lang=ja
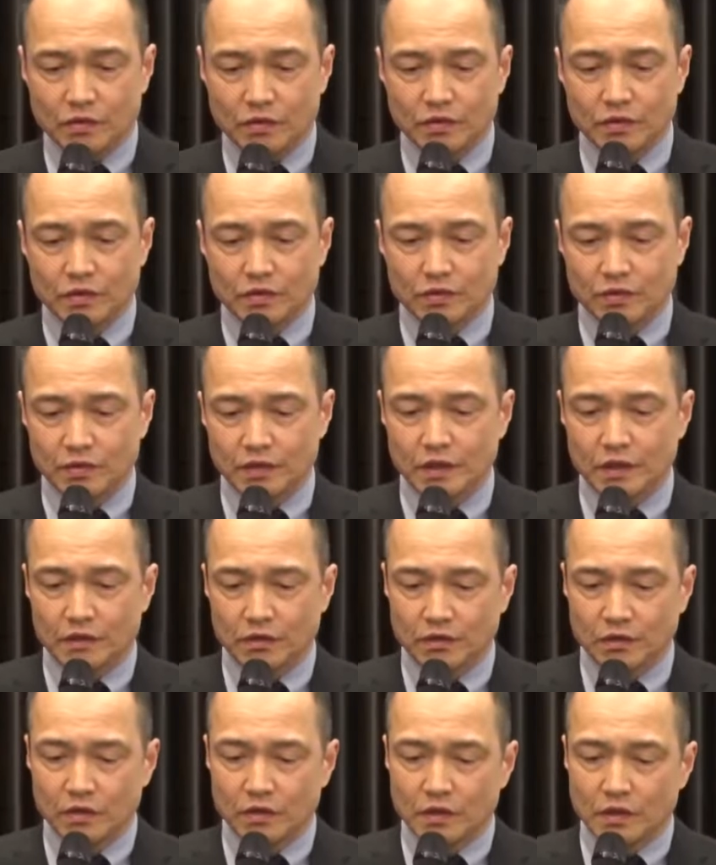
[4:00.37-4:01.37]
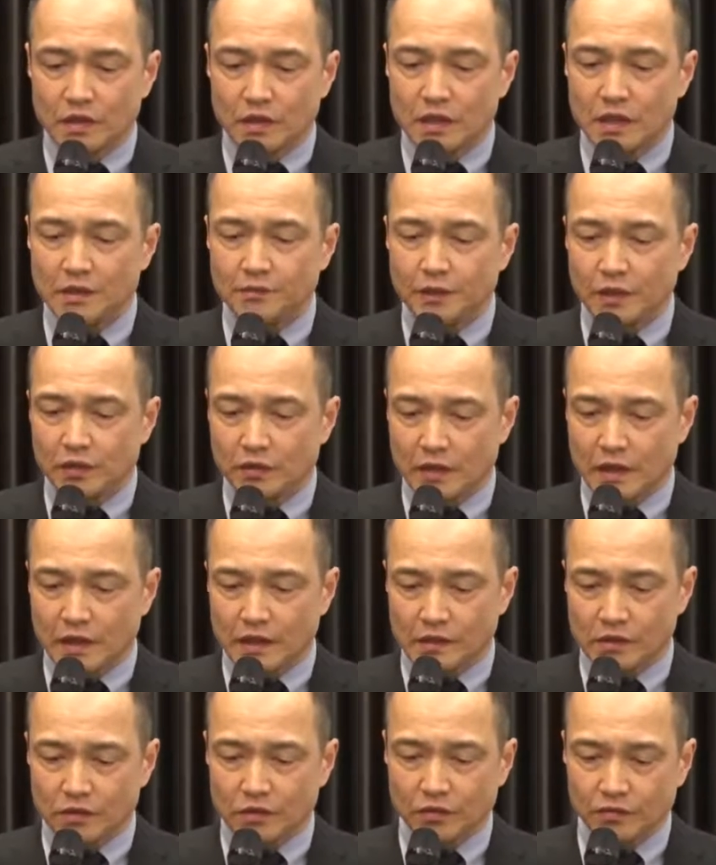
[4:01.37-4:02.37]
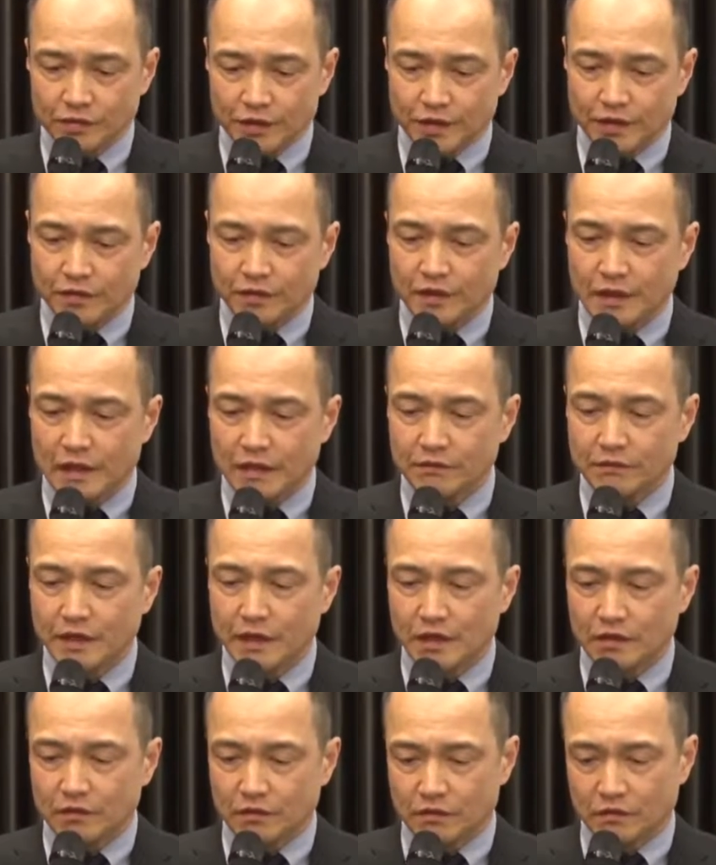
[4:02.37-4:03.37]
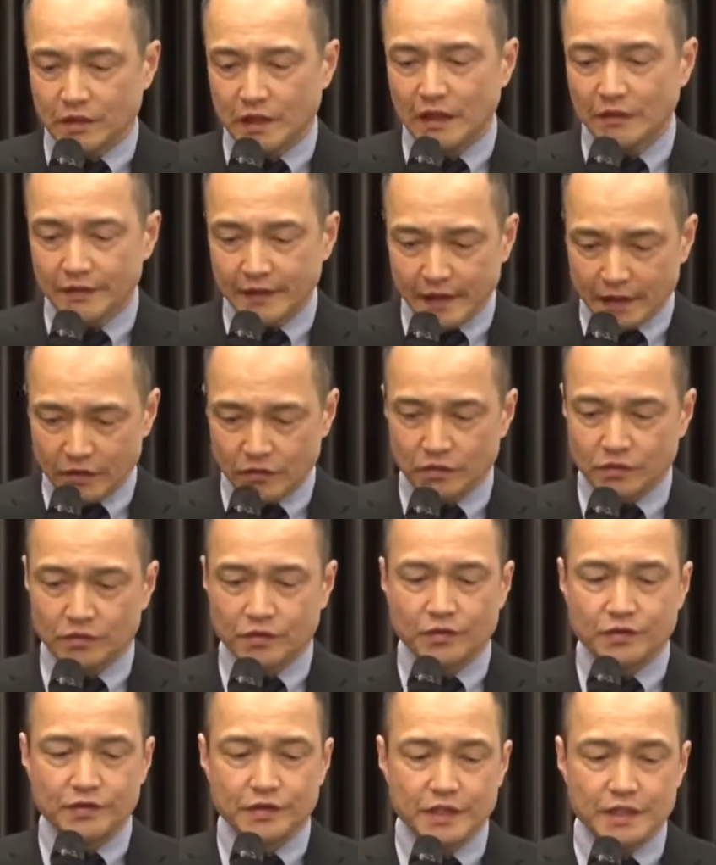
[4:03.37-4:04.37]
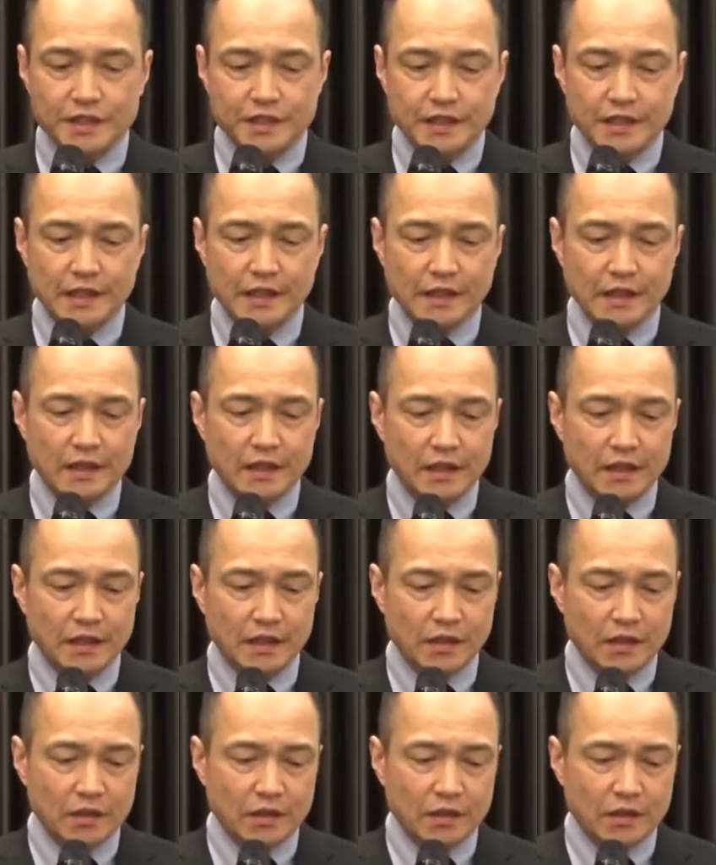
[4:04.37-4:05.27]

心にとっての意味を問う必要があるだろうあるであろうという認識から「